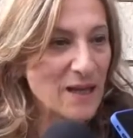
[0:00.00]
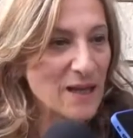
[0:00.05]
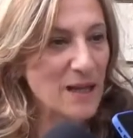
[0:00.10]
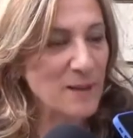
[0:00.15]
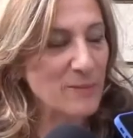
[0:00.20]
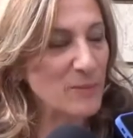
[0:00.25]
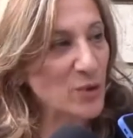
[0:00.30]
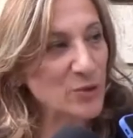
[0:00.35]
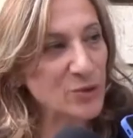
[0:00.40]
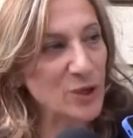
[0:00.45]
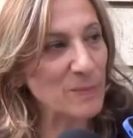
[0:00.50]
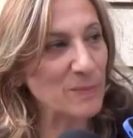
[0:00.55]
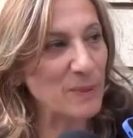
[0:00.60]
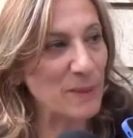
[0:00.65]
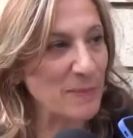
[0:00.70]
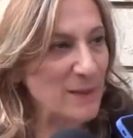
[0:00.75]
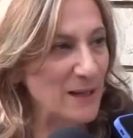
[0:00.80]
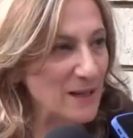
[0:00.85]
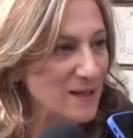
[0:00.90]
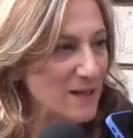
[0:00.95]
è morto il
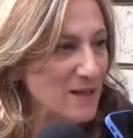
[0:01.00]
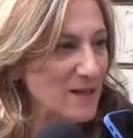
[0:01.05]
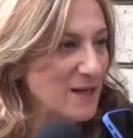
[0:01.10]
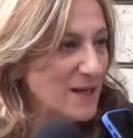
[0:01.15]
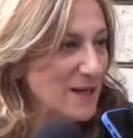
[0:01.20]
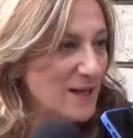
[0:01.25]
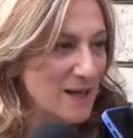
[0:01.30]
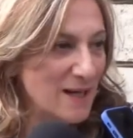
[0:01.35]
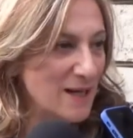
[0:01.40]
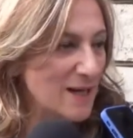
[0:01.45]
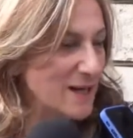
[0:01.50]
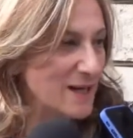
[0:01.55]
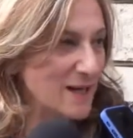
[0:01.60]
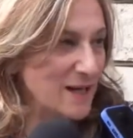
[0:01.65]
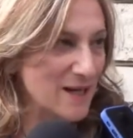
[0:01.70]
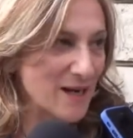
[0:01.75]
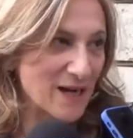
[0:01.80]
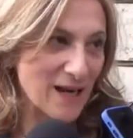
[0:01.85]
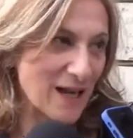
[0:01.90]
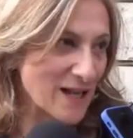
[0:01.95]
papà e
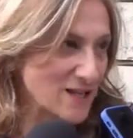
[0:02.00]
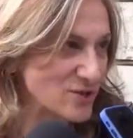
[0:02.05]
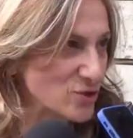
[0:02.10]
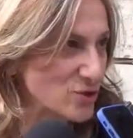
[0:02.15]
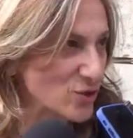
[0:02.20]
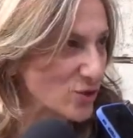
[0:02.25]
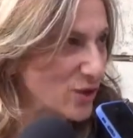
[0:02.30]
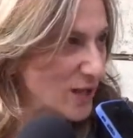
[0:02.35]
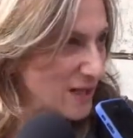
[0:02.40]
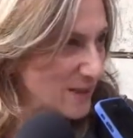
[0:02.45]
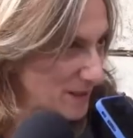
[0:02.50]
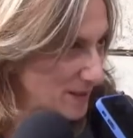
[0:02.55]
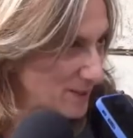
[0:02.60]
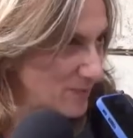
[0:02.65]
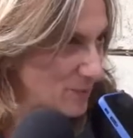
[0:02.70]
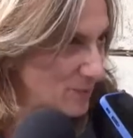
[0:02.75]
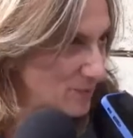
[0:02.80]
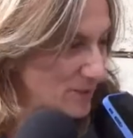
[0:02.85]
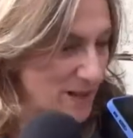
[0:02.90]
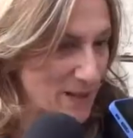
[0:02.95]
il ragazzo ha dei
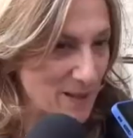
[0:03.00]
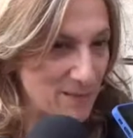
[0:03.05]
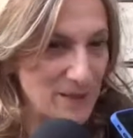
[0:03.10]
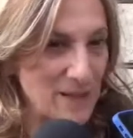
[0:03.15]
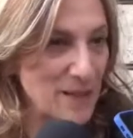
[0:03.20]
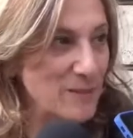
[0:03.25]
problemi,